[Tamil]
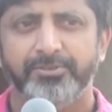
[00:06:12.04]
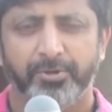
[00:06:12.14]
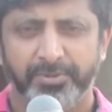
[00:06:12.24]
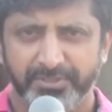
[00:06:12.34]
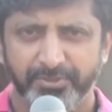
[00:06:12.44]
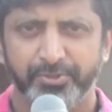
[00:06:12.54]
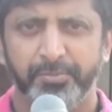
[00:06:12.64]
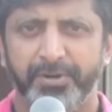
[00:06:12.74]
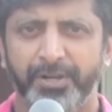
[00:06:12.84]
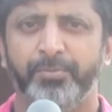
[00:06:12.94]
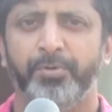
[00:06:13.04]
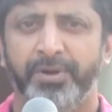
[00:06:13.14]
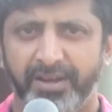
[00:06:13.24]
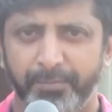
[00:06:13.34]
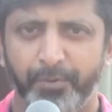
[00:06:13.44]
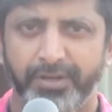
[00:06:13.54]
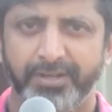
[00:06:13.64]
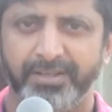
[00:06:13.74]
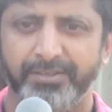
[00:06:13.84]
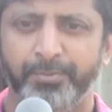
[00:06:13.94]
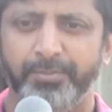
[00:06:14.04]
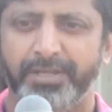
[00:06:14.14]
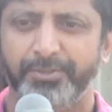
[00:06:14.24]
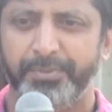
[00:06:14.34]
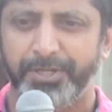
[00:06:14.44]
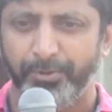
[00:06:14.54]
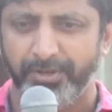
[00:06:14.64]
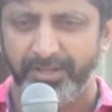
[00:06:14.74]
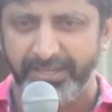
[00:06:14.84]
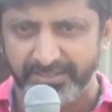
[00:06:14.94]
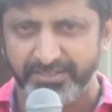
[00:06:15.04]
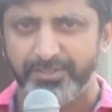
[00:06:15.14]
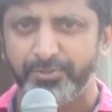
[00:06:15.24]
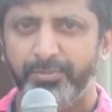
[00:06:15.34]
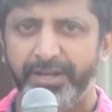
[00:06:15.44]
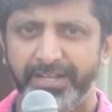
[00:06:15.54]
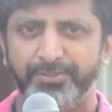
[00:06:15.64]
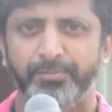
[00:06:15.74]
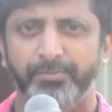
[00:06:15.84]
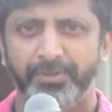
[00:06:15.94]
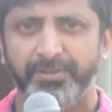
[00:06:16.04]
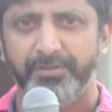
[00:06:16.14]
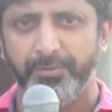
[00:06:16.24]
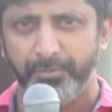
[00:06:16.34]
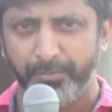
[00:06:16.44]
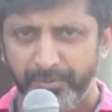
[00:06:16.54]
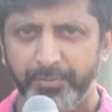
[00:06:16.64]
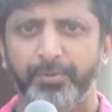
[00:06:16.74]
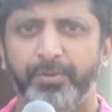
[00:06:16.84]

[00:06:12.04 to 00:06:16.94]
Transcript: ஸோ ரொம்ப சந்தோஷம் படம் ரொம்ப நல்லா இருக்கிறதும் அது பர்டிகுலராக யங்ஸ்டர்ஸும் லேடிஸும் வந்து ரொம்ப